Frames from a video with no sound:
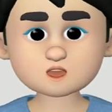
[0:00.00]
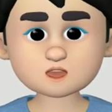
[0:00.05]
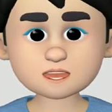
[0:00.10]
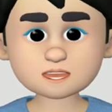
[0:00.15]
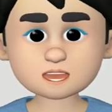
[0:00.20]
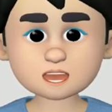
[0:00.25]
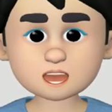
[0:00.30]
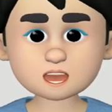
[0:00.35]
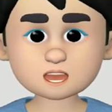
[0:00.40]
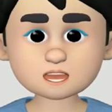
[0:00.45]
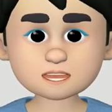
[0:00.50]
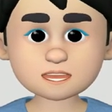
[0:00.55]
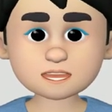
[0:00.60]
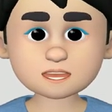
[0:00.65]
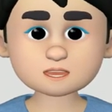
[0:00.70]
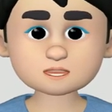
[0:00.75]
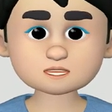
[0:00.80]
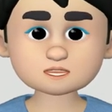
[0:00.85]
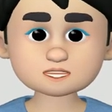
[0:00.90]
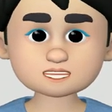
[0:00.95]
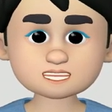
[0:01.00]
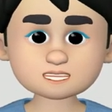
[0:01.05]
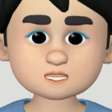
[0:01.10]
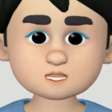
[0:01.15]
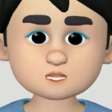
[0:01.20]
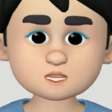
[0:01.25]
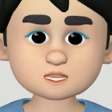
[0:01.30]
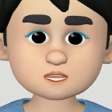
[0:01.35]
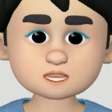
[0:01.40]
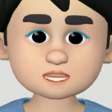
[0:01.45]
the country for
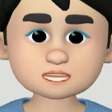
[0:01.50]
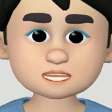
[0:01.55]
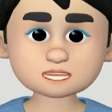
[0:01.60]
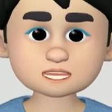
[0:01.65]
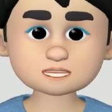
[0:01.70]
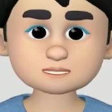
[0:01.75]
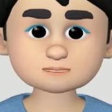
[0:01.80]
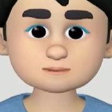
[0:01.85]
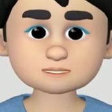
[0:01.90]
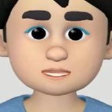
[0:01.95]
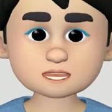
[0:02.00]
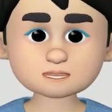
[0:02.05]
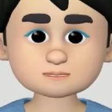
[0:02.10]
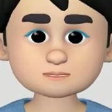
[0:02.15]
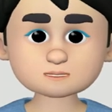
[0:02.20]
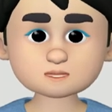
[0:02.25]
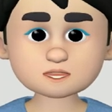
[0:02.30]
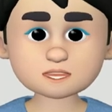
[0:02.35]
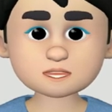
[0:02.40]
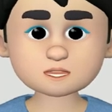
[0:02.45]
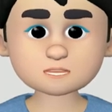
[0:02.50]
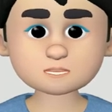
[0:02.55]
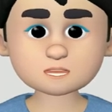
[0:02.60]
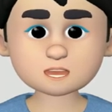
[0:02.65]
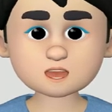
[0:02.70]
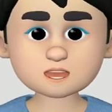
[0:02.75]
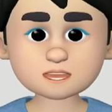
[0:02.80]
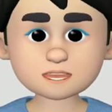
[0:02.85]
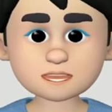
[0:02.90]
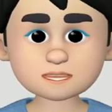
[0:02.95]
six years, what were you
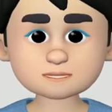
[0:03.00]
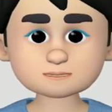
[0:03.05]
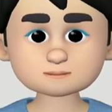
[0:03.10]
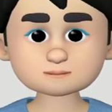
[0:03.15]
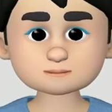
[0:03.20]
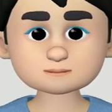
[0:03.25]
doing